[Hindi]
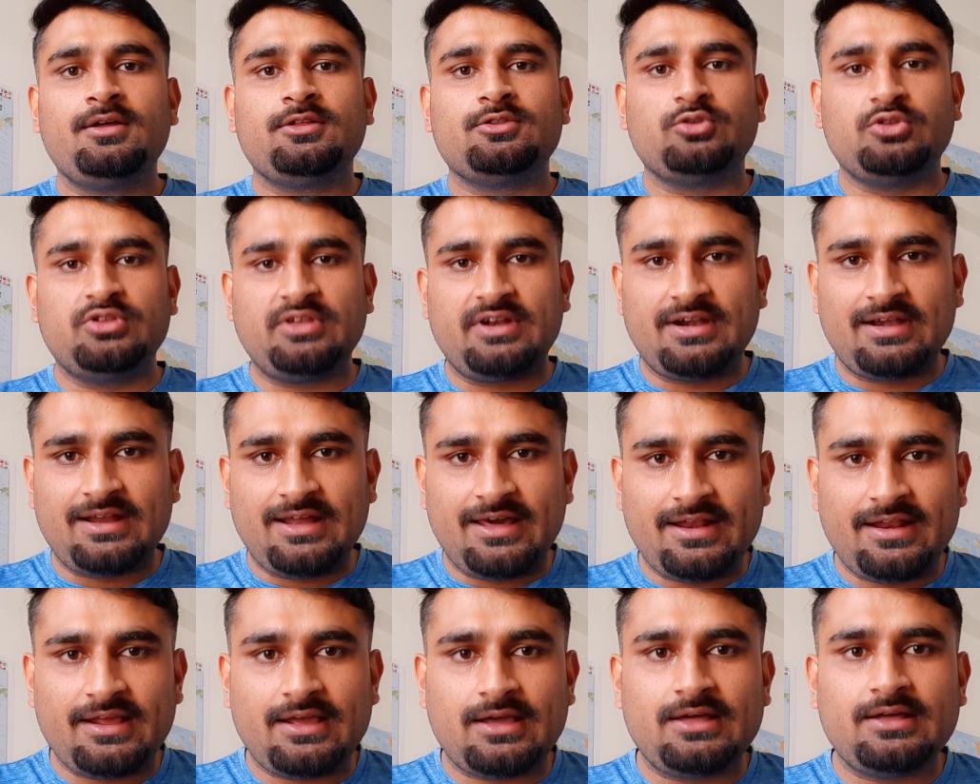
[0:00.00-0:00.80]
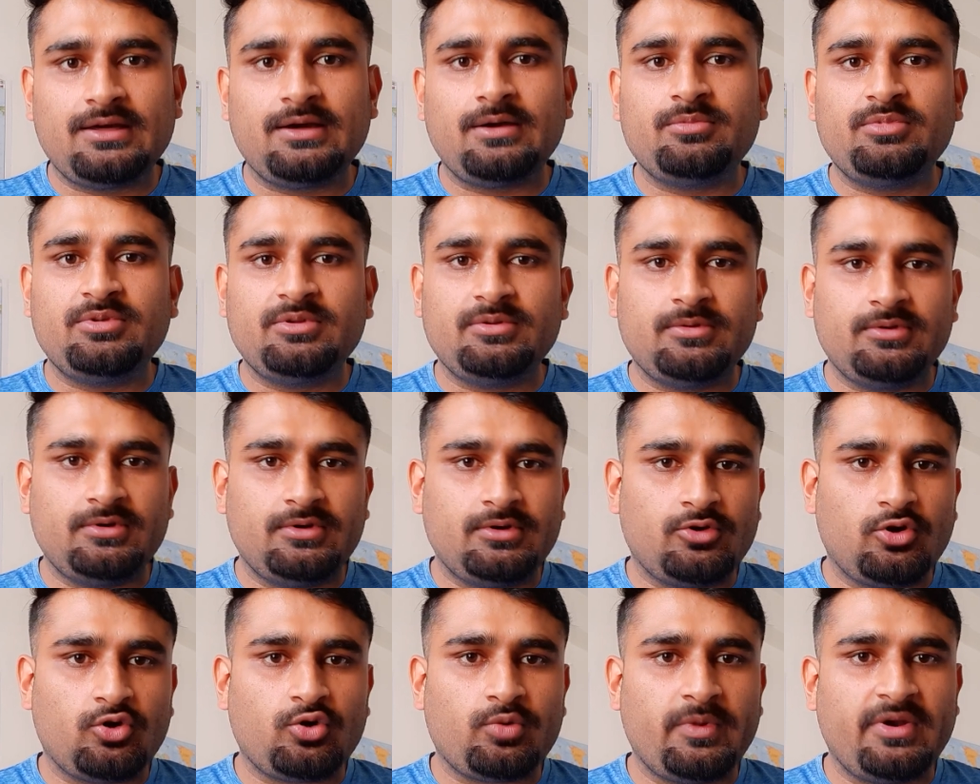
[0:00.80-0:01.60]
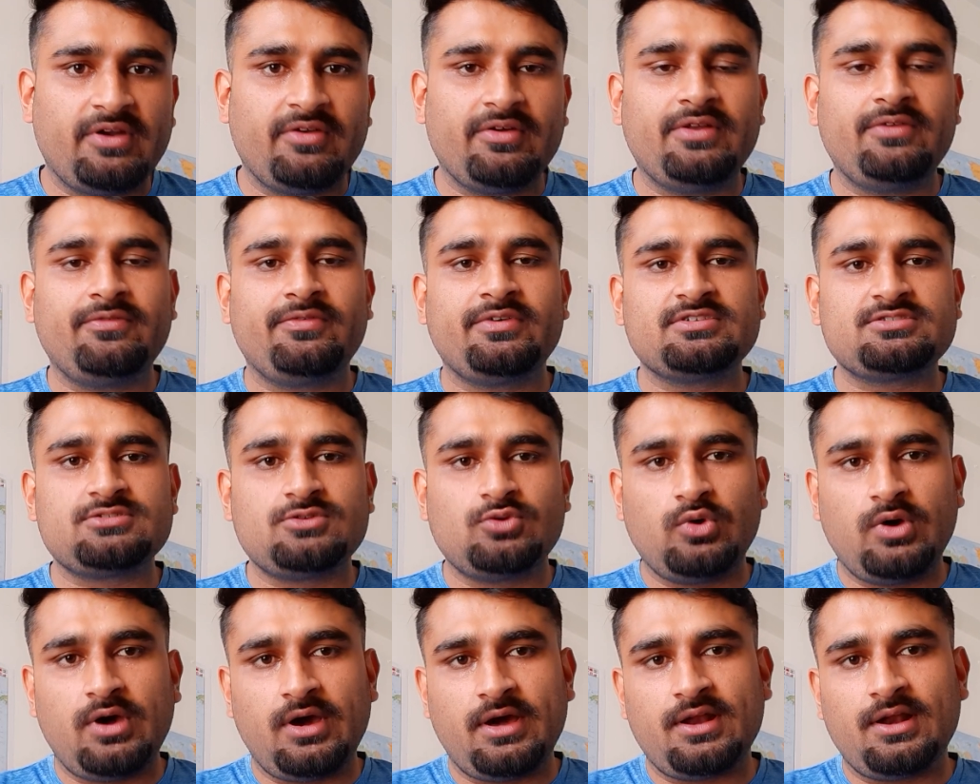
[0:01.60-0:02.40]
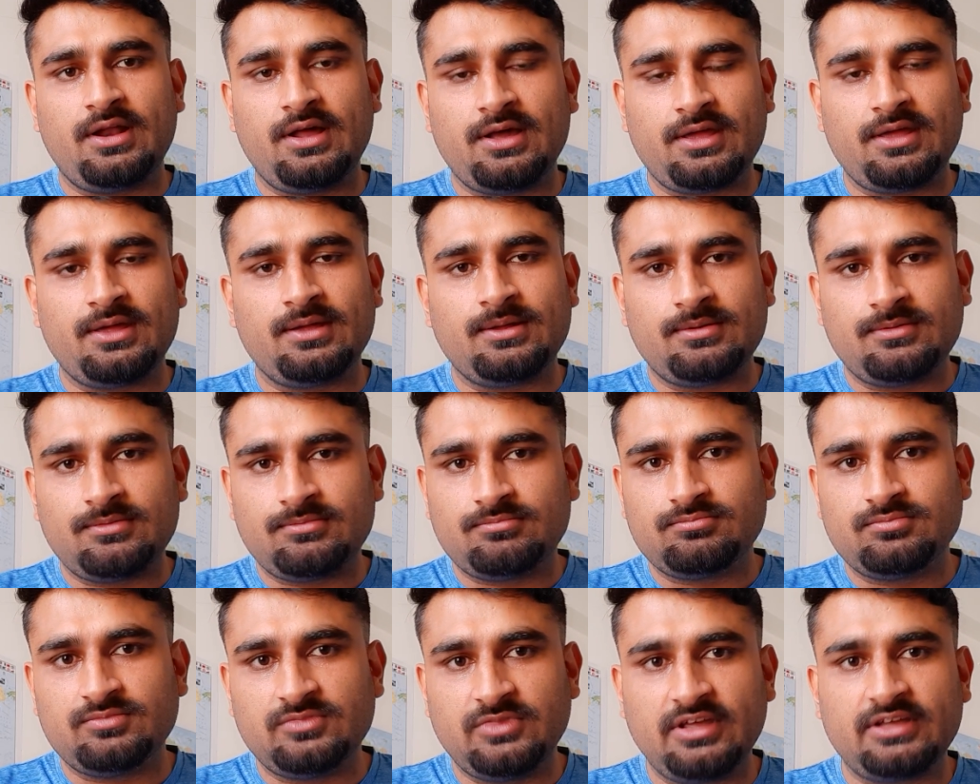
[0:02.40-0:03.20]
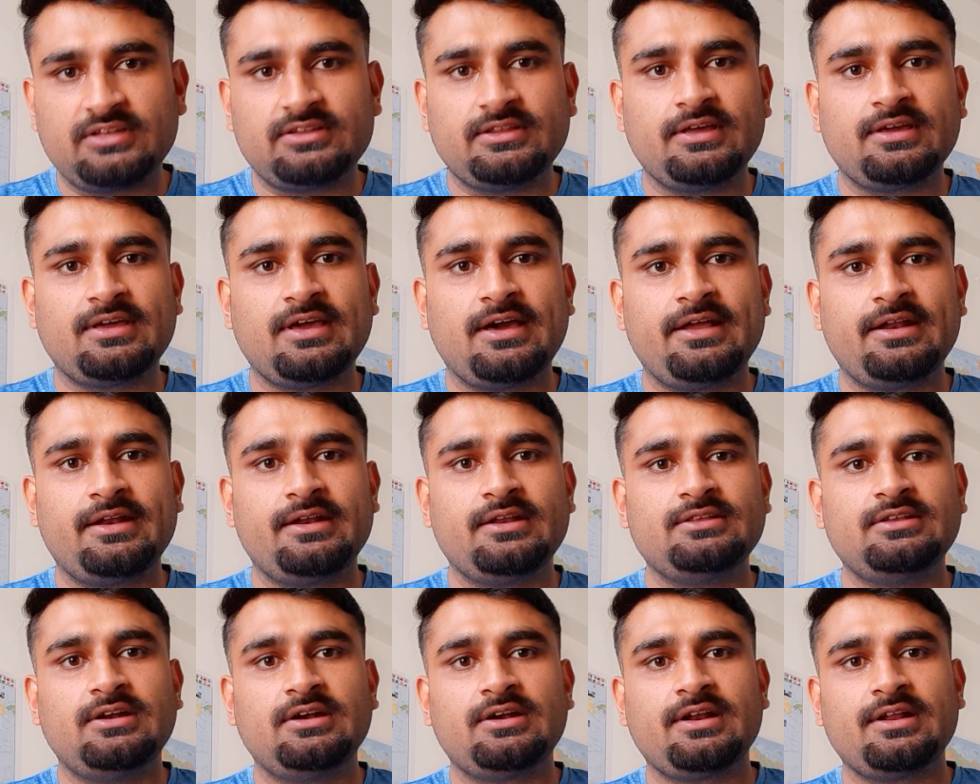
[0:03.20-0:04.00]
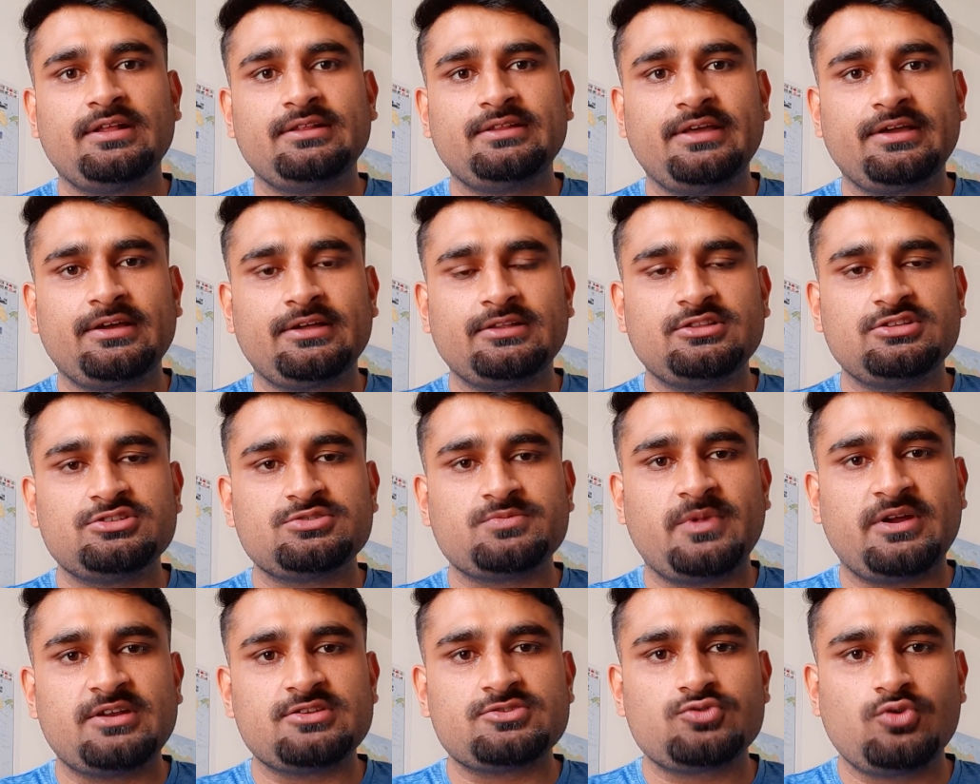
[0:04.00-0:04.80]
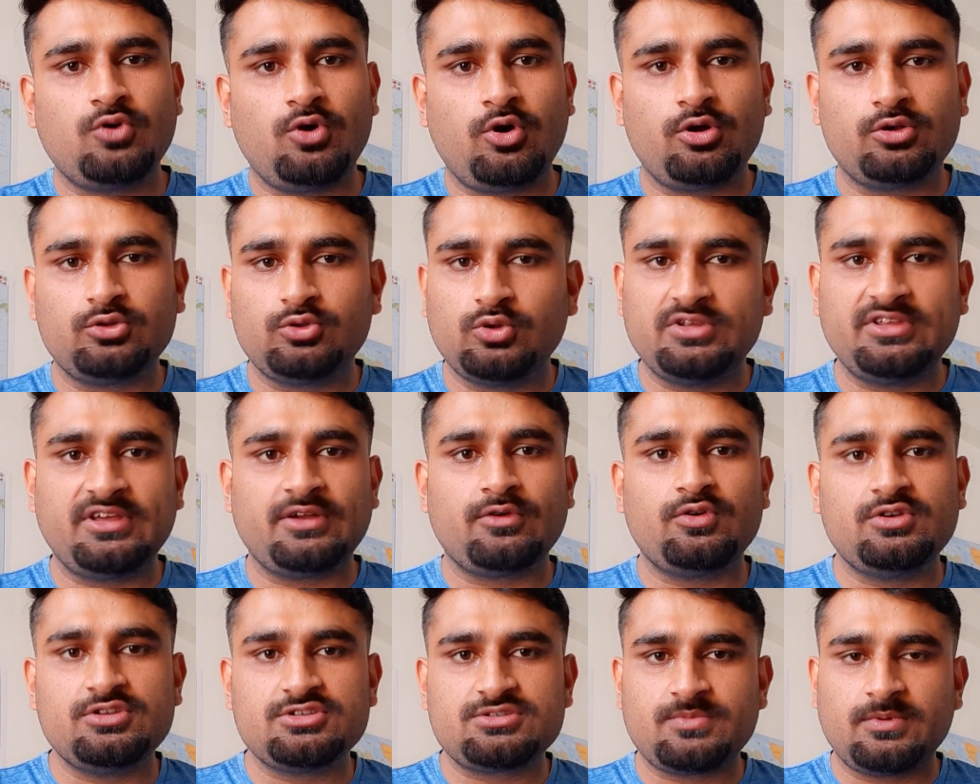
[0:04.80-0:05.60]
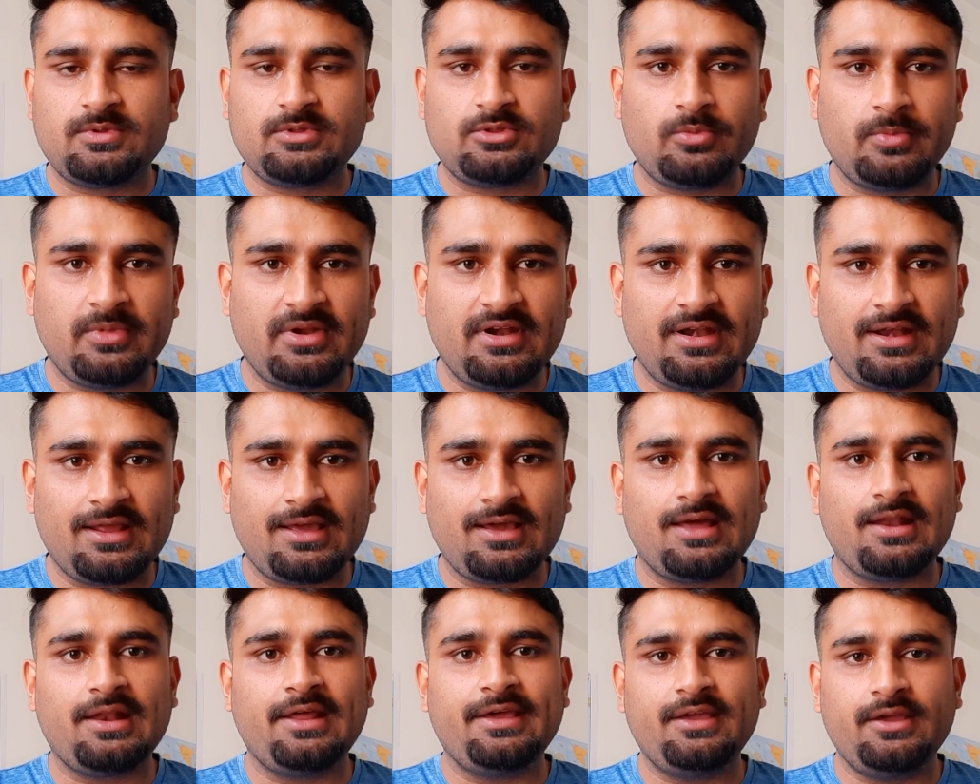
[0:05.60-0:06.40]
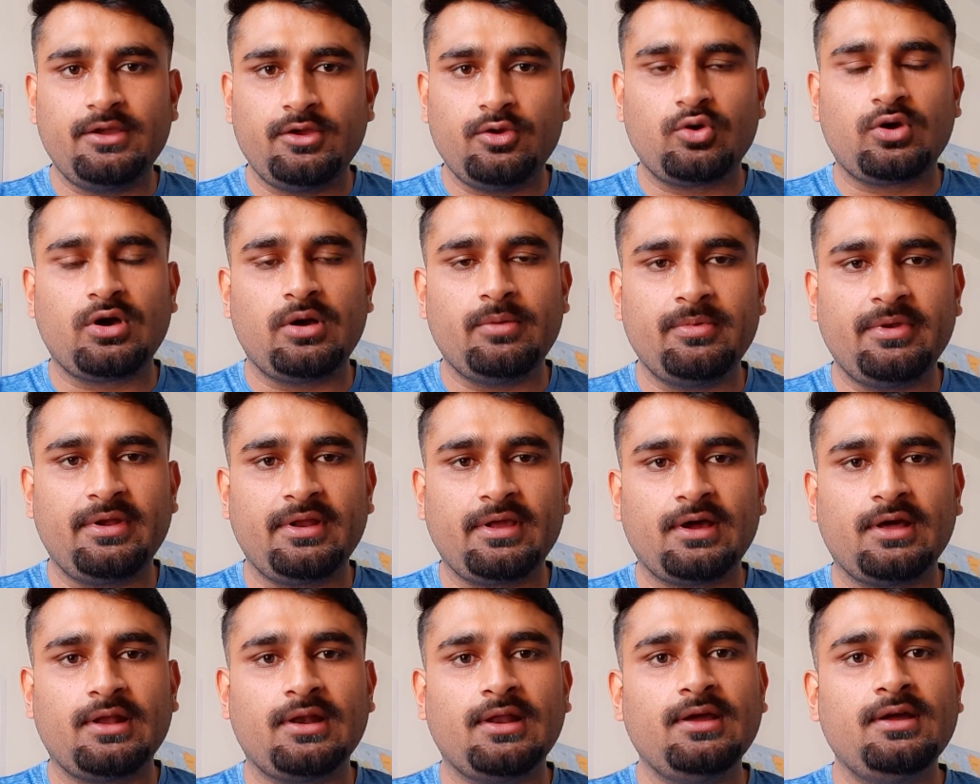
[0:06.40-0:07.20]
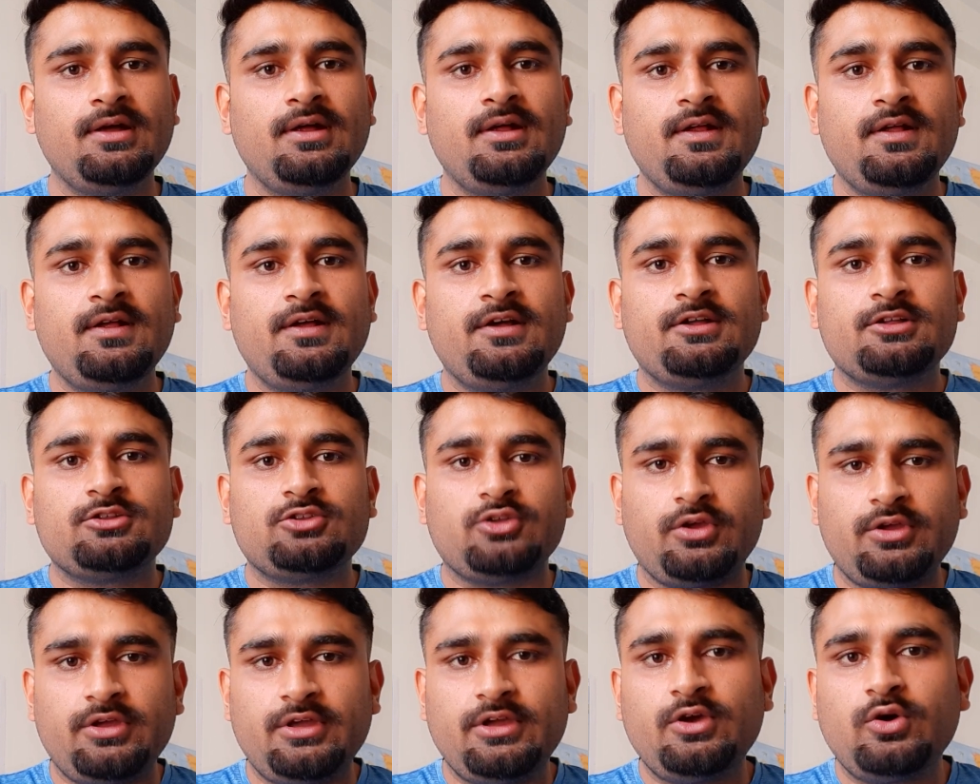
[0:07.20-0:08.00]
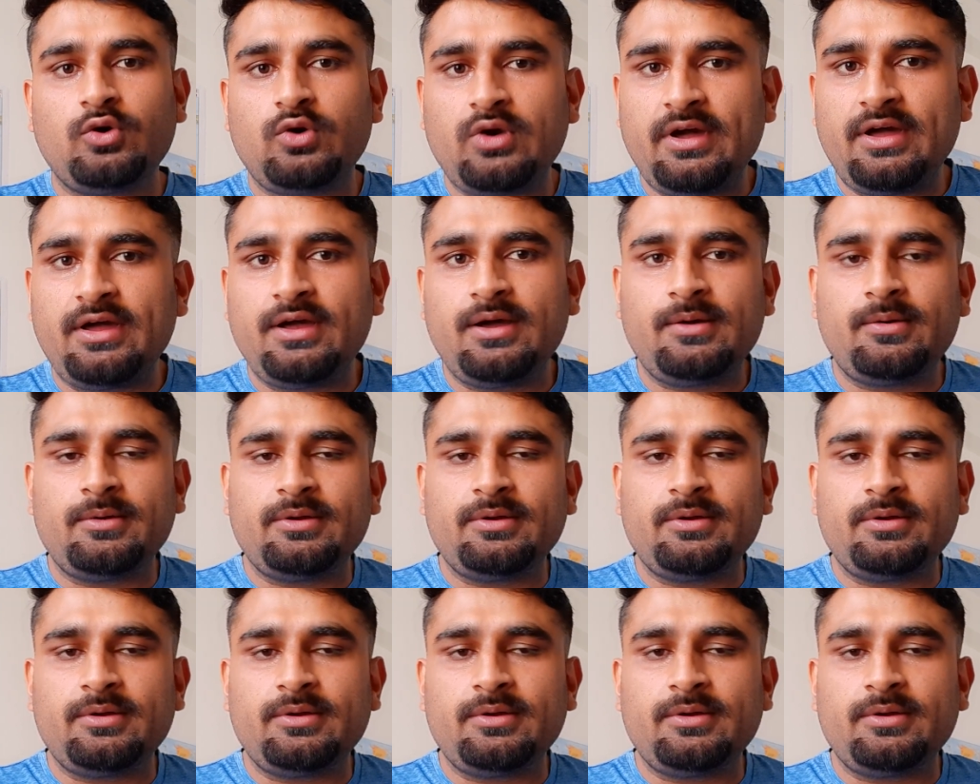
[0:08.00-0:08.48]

दो हज़ार अठारह का अभी डॉक्यूमेंट वेरिफिकेशन हुआ हरा के देखते हैं क्या रिजल्ट रहता है इकतीस मार्च को और उन्नीस में तो मैंने निकाला ए का भी निकाला है तो ए का